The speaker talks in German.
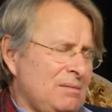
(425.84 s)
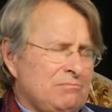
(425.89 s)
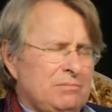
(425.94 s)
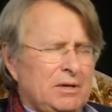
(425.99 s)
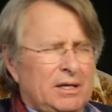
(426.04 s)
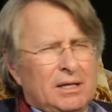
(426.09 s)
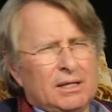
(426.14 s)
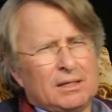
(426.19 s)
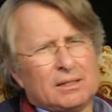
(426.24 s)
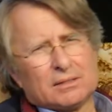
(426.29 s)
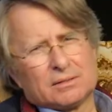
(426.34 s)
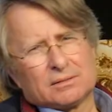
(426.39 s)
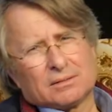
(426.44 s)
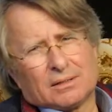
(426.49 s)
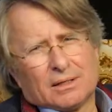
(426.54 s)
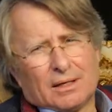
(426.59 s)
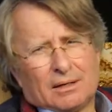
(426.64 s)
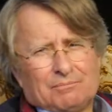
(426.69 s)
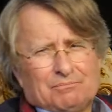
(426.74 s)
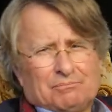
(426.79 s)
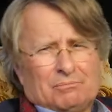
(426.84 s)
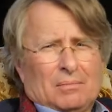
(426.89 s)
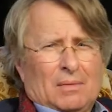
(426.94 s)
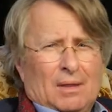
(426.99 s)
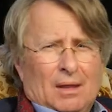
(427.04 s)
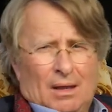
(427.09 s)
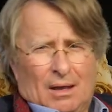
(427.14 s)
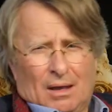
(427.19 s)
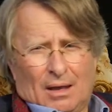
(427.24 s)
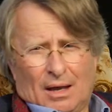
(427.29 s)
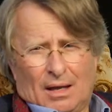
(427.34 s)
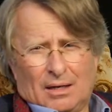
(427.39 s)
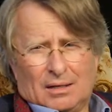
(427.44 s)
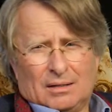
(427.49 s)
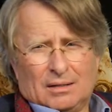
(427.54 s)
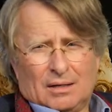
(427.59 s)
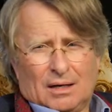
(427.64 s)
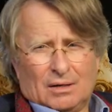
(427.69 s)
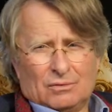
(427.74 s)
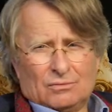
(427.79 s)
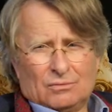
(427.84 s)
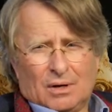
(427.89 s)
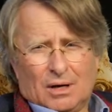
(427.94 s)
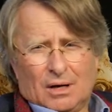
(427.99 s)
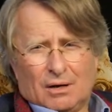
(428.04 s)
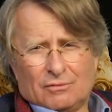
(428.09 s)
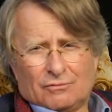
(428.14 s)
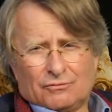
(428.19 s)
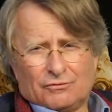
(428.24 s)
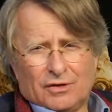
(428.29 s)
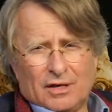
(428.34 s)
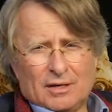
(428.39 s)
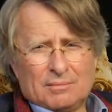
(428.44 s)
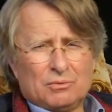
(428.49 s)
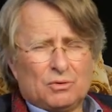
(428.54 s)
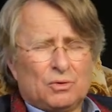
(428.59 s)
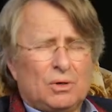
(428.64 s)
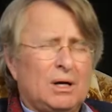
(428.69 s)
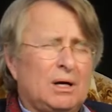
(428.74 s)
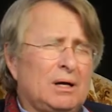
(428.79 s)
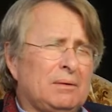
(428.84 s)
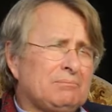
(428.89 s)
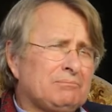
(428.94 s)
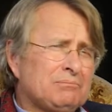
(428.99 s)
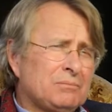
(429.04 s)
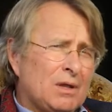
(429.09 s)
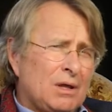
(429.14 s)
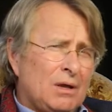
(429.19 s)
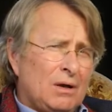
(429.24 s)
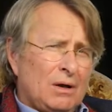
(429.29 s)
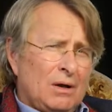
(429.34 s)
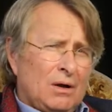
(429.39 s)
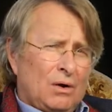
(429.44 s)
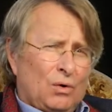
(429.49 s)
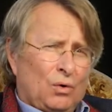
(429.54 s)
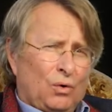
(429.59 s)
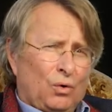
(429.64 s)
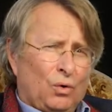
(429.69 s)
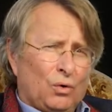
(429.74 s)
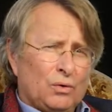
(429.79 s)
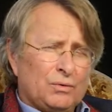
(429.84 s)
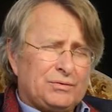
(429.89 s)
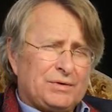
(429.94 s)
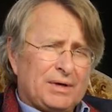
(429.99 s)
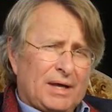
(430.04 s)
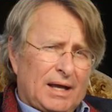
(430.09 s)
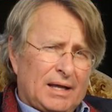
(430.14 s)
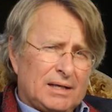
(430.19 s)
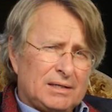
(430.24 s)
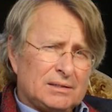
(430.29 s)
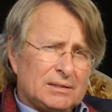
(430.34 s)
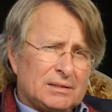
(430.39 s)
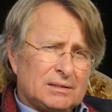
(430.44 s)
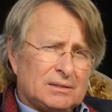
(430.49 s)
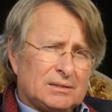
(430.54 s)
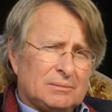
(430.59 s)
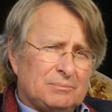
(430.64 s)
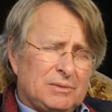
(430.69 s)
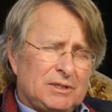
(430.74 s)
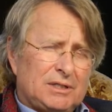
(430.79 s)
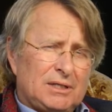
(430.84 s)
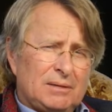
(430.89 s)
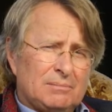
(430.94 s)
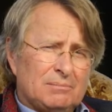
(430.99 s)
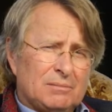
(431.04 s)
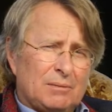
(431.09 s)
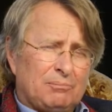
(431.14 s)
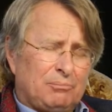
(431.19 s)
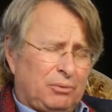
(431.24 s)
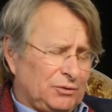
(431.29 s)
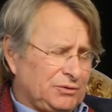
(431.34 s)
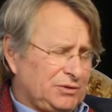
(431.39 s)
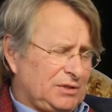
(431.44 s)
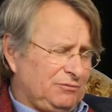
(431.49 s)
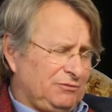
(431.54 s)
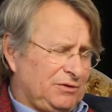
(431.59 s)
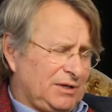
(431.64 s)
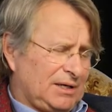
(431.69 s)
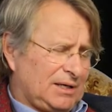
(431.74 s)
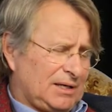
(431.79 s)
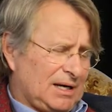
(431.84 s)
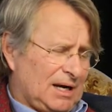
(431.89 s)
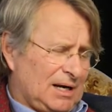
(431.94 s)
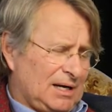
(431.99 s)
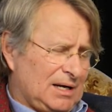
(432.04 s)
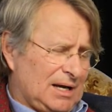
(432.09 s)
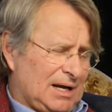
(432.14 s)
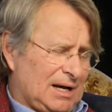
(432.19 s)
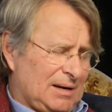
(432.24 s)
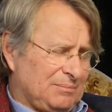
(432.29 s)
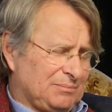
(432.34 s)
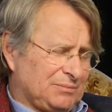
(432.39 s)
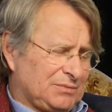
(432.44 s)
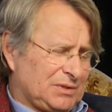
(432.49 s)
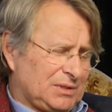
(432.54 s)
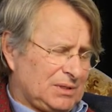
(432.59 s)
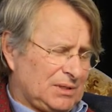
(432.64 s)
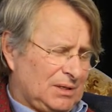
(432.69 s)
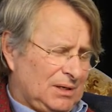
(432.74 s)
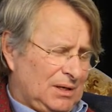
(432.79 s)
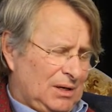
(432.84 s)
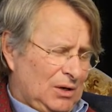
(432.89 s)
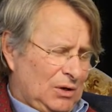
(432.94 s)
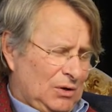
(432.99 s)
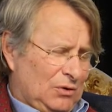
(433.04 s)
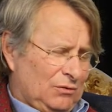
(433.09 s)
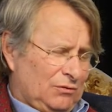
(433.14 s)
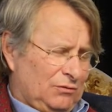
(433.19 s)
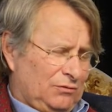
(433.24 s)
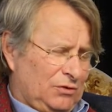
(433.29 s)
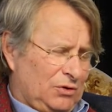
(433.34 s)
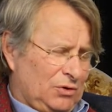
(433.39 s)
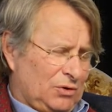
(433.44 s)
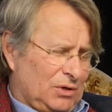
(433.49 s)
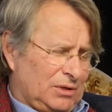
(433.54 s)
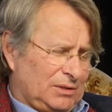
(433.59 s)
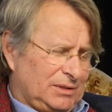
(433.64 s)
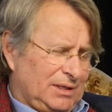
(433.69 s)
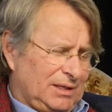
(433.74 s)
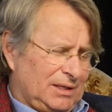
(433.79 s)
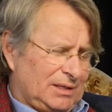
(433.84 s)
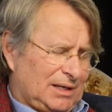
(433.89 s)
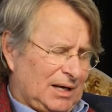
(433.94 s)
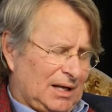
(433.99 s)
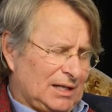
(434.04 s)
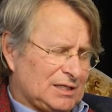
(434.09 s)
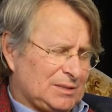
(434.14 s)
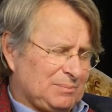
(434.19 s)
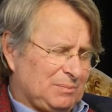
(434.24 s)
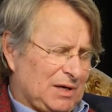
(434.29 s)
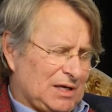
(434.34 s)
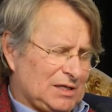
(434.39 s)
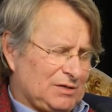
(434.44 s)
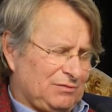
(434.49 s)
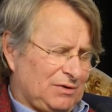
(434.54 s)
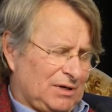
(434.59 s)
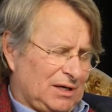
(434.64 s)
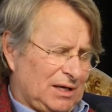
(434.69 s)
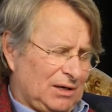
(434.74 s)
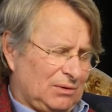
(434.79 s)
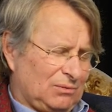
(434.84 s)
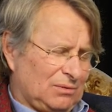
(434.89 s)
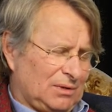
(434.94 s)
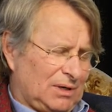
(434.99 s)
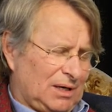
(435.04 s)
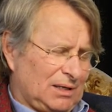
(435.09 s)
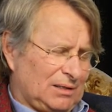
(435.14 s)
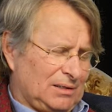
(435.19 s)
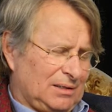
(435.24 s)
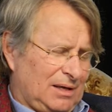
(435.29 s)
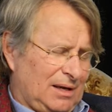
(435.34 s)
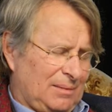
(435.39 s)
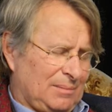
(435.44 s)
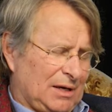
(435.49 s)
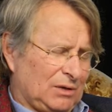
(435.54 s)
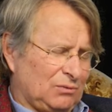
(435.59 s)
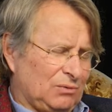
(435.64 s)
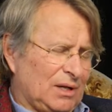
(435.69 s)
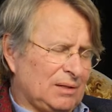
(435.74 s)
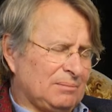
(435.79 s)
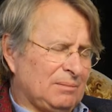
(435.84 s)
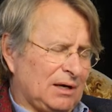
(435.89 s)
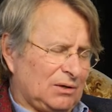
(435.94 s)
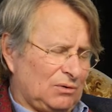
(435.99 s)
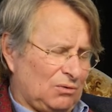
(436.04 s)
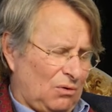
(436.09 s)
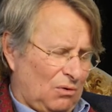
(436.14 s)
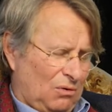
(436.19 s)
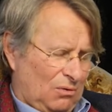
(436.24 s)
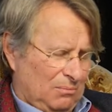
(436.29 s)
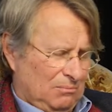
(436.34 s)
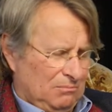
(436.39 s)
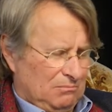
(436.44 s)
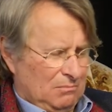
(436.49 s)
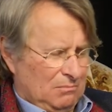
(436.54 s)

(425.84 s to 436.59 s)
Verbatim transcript: beginnend Ende Januar, Februar und endet mit dem Pontifikalamt für die Karlspreisverleihung an Emmanuel Macron.